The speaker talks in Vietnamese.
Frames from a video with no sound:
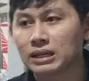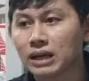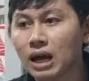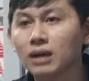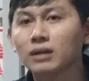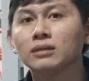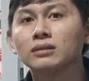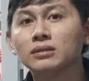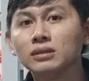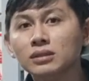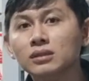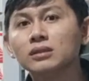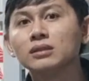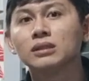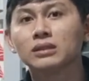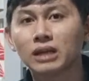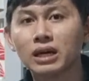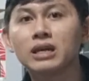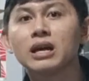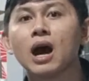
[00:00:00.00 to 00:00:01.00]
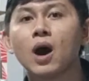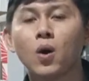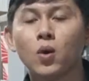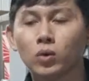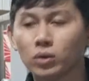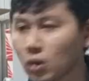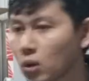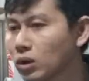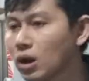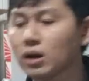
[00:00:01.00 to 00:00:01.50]
đất nước khí
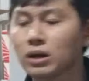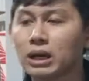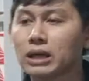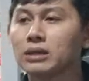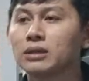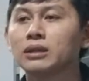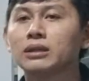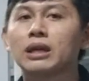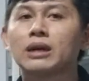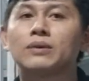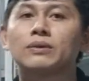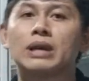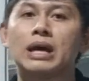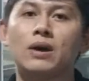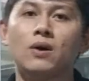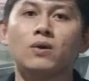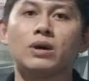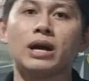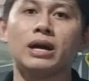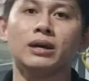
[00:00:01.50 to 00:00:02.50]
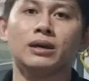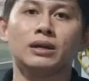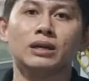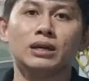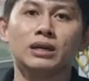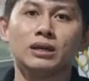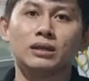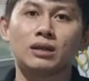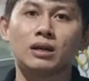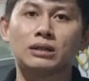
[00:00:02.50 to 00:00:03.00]
hậu chỗ đó là như thế nào là
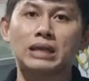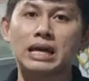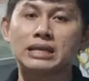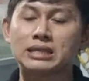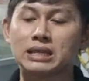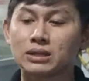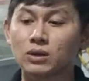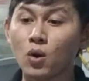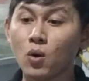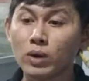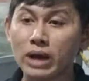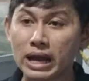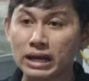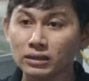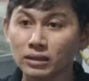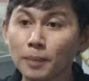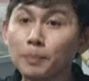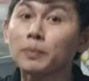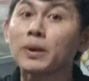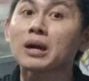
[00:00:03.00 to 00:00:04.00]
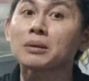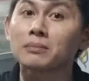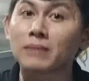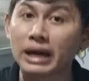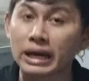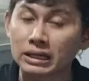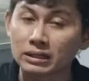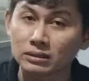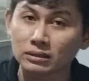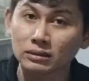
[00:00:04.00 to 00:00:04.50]
ok. Thái sẽ cố gắng giúp các
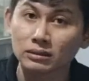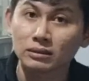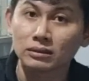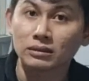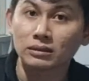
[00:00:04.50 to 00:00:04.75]
bạn